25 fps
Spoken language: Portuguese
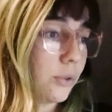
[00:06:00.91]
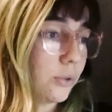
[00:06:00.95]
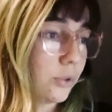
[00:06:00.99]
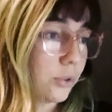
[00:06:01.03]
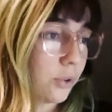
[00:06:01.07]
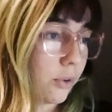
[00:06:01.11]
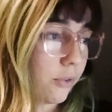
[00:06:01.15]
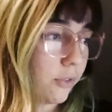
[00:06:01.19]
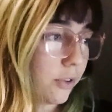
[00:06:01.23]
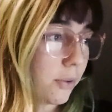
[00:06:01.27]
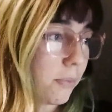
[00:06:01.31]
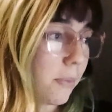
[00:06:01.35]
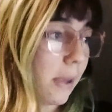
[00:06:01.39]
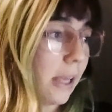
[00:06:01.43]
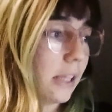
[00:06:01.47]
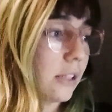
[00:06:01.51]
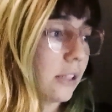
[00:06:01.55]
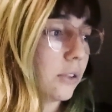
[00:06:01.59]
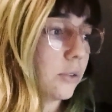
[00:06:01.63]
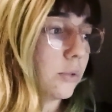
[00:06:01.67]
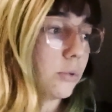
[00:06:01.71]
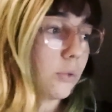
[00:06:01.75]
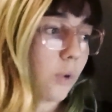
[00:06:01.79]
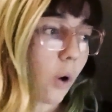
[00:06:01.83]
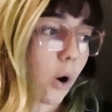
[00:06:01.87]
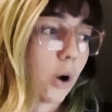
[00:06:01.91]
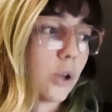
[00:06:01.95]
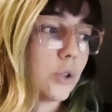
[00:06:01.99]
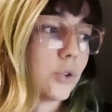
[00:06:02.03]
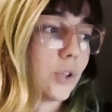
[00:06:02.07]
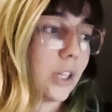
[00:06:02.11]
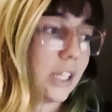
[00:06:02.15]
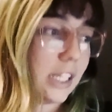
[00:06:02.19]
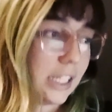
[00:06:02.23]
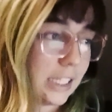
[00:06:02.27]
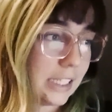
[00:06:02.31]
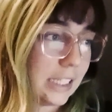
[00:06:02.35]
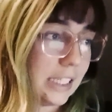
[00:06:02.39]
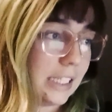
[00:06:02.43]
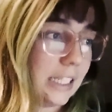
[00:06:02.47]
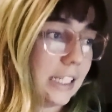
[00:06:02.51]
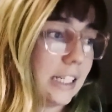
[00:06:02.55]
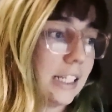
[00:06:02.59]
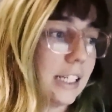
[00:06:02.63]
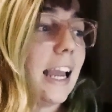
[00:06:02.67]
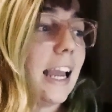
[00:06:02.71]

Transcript: o sofrimento, o ódio, a alegria,